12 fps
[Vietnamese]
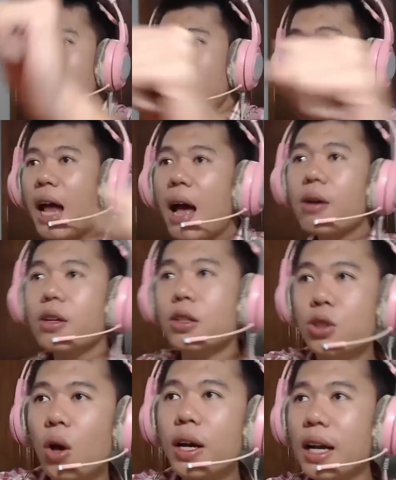nào,
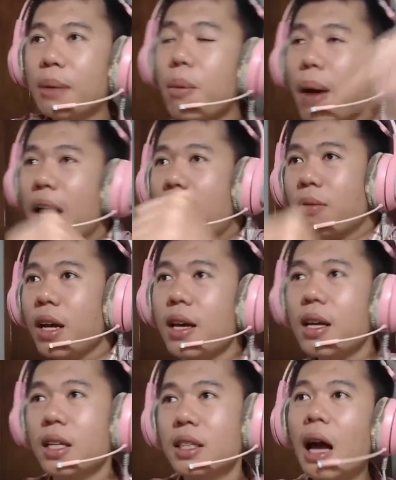cho kẻ địch một bài học đi.
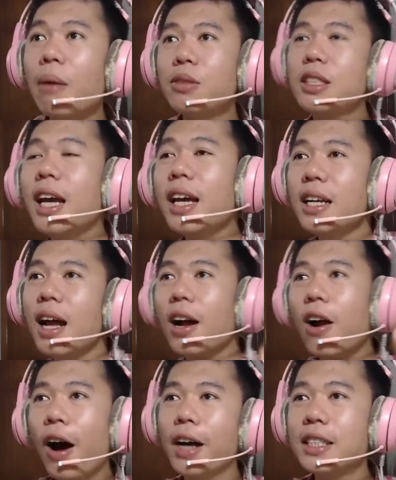Sắp xin được
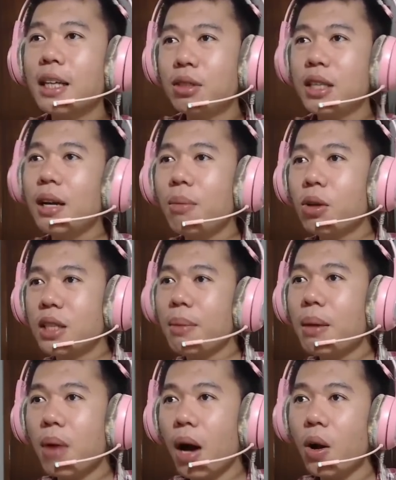rồi, sắp xin một chiến
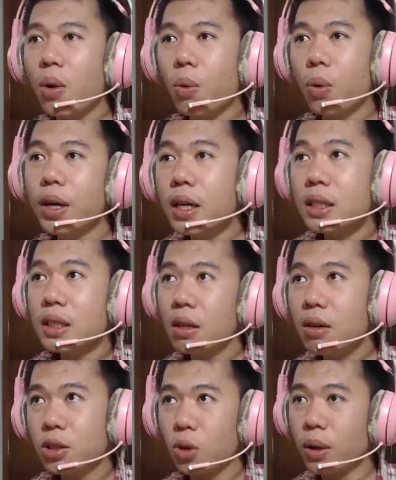binh mới rồi. Ui, sao
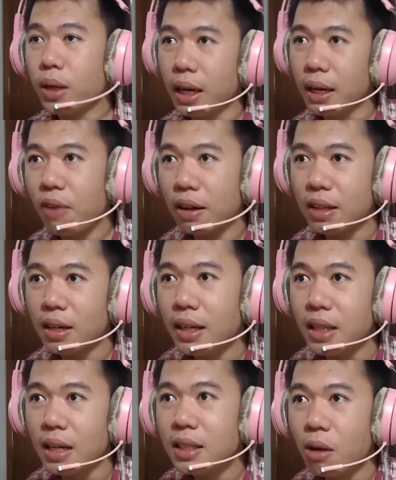người sói kẻ địch vào tận đây
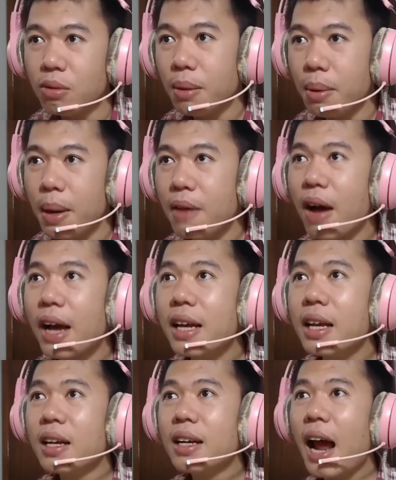tấn công Nhân BiBi vậy?
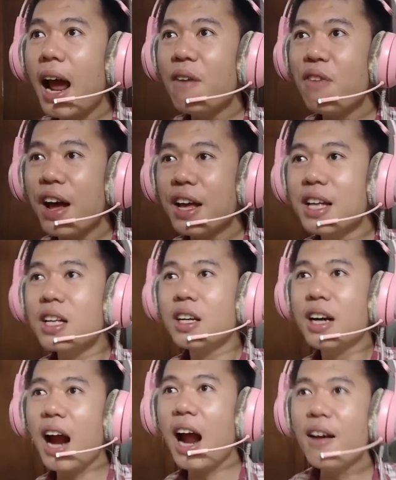Ghê vậy
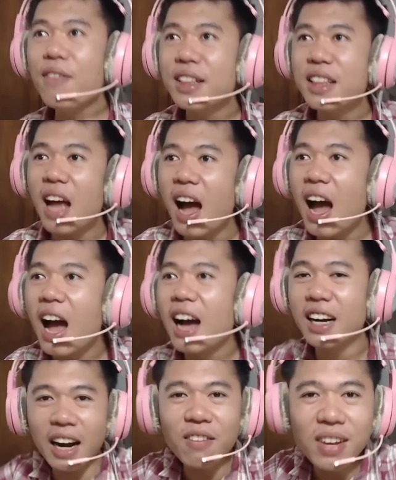ta,
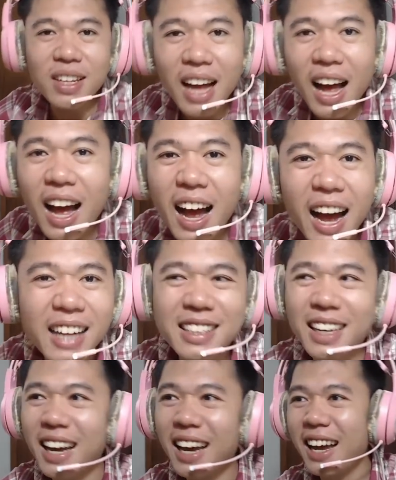khét vậy ta.
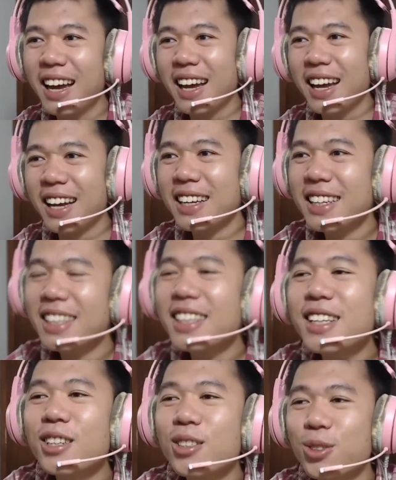Yeah.
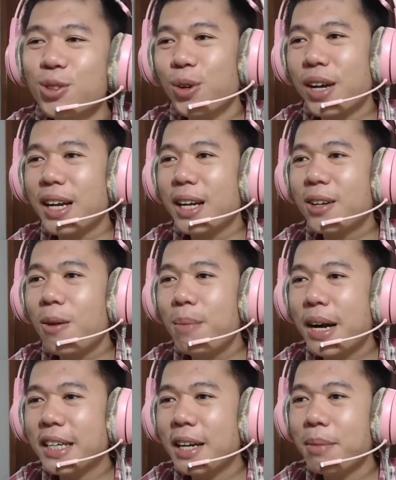Dù kẻ địch có
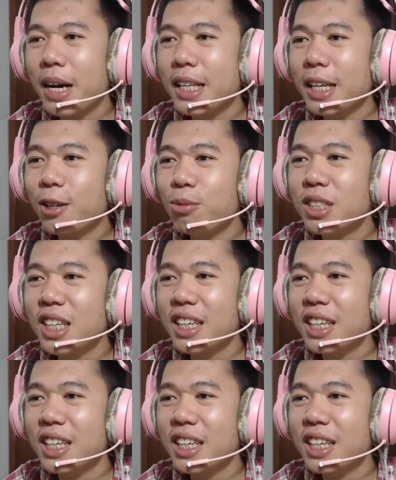mạnh đến mấy thì cũng chỉ